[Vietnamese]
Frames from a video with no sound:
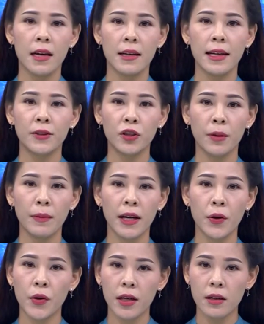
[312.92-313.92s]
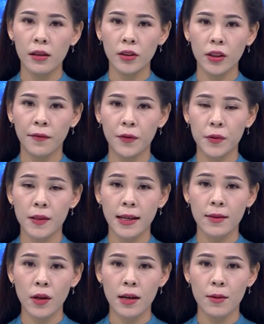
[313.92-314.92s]
Để chuẩn bị nguồn nước cho vụ
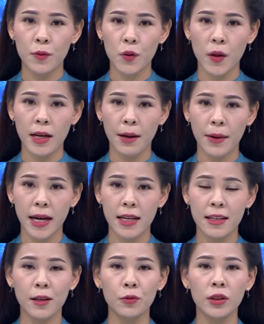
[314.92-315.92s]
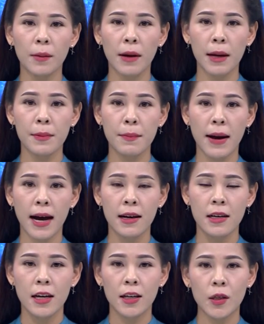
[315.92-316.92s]
sản xuất đông xuân năm
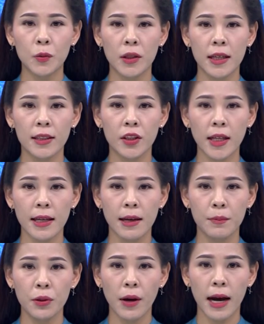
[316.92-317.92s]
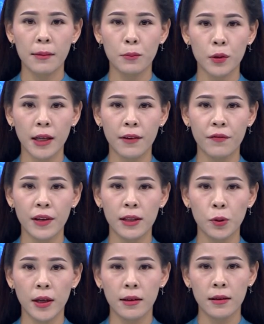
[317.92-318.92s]
2023, công ty trách nhiệm hữu hạn một thành viên
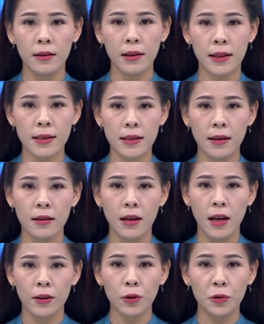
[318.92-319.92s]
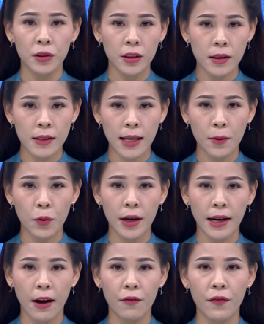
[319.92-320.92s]
thủy lợi Liên Sơn tổ chức gia
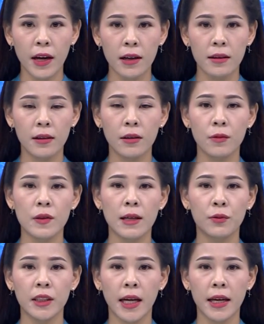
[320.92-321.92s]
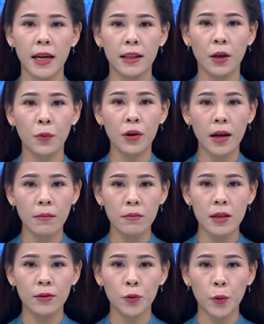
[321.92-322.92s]
quân nạo vét khơi thông dòng chảy hệ thống kênh
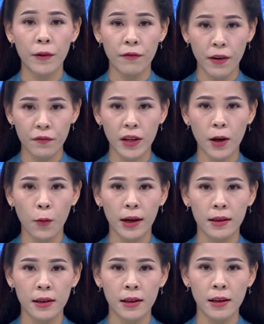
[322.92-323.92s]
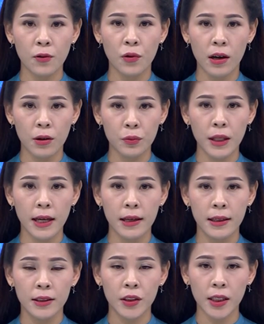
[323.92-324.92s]
mương thuộc phạm vi quản lý của công ty
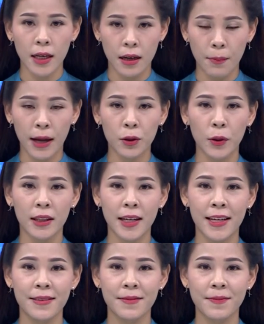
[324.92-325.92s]
trên địa bàn toàn tỉnh.